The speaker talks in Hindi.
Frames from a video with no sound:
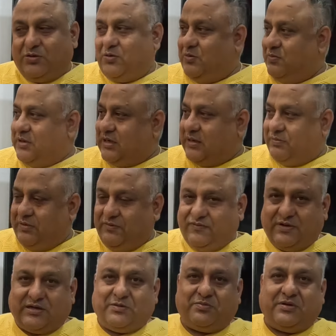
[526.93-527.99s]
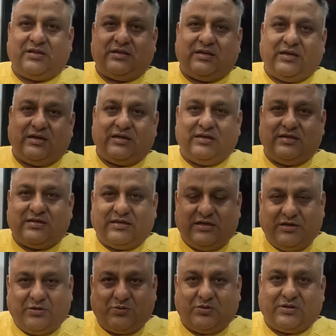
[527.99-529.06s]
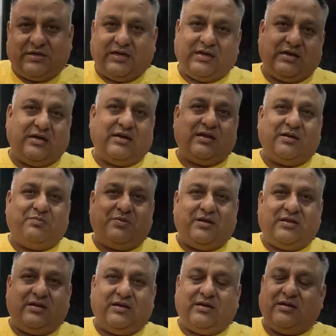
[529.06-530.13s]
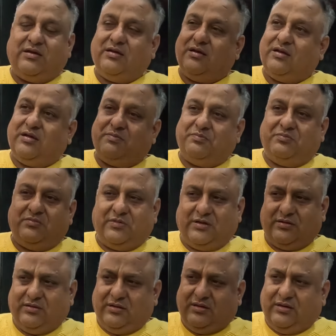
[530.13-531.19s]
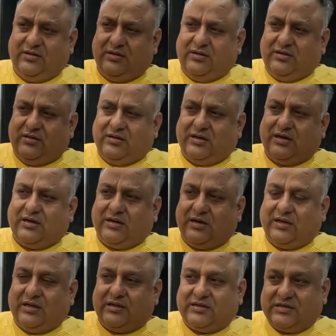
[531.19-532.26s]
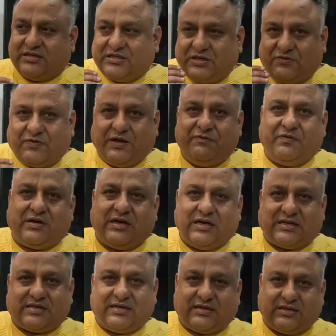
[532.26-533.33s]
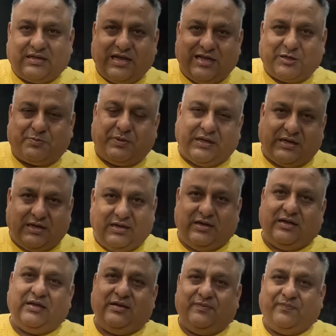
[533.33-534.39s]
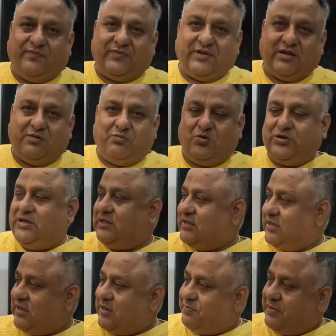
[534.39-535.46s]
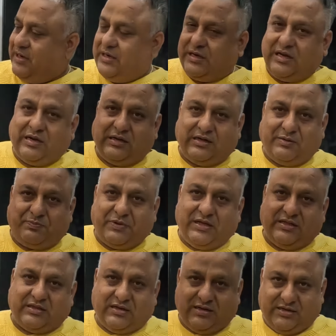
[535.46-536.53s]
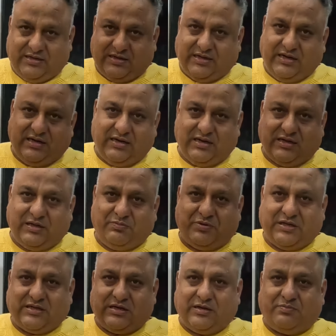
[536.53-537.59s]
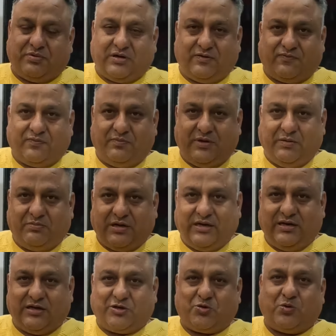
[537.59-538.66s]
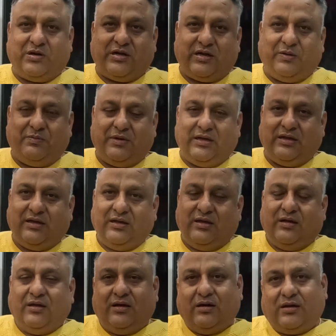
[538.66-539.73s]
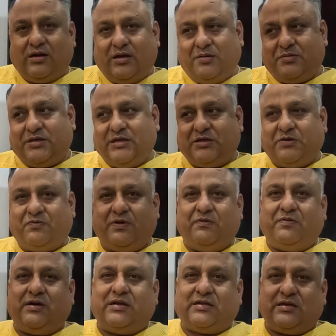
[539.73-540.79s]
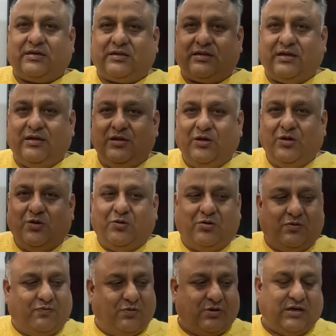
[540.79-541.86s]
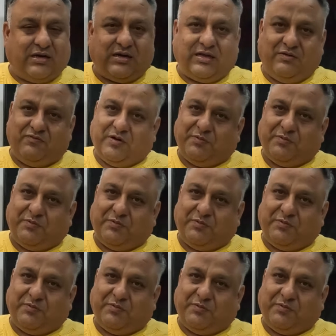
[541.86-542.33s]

तो हमारा भी फ़र्ज बनता है कि इस चीज़ को चेक करके भेजें कि हाँ अगला सर्वाइव कर सकता है इस पर कि नहीं अब मुझे था अपने टेंट पे इतना यकीन है कि बच्चा बर्फ़ में माइनस ट्वेंटी में आराम से सर्वाइव कर सकता है और वो करके